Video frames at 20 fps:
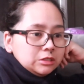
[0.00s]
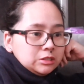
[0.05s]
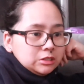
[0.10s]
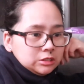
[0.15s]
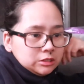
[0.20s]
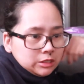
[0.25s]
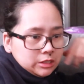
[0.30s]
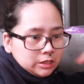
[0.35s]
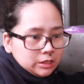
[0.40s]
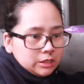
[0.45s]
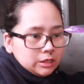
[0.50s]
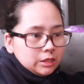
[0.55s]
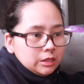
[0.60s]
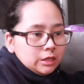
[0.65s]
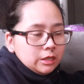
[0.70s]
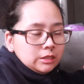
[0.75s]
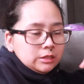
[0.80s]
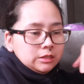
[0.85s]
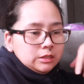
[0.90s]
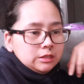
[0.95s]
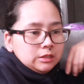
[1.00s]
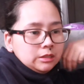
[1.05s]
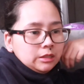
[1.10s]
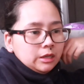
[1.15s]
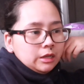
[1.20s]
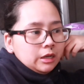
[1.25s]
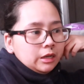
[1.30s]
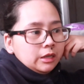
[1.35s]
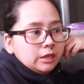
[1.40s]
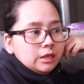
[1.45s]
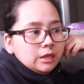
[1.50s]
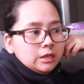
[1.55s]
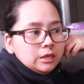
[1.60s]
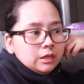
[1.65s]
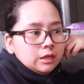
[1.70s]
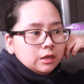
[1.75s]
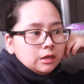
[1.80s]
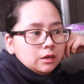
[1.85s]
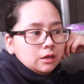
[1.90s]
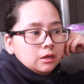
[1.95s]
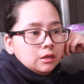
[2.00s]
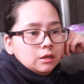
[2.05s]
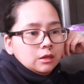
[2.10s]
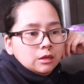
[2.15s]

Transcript: siya kanina. Kaya lang,